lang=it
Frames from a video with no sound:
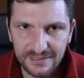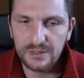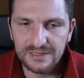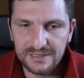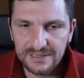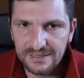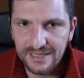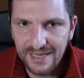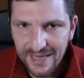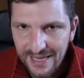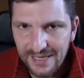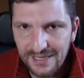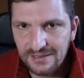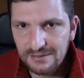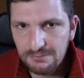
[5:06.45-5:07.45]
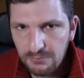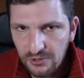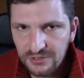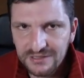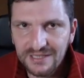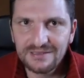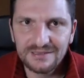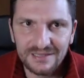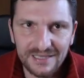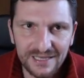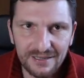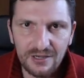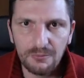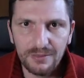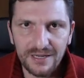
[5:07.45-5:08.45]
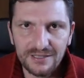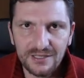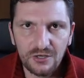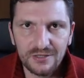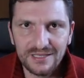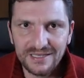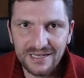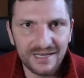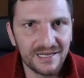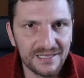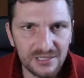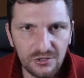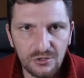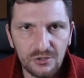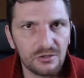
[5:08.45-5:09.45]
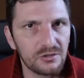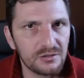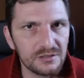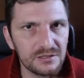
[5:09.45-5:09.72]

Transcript: Quindi è importante che lo prendano in carico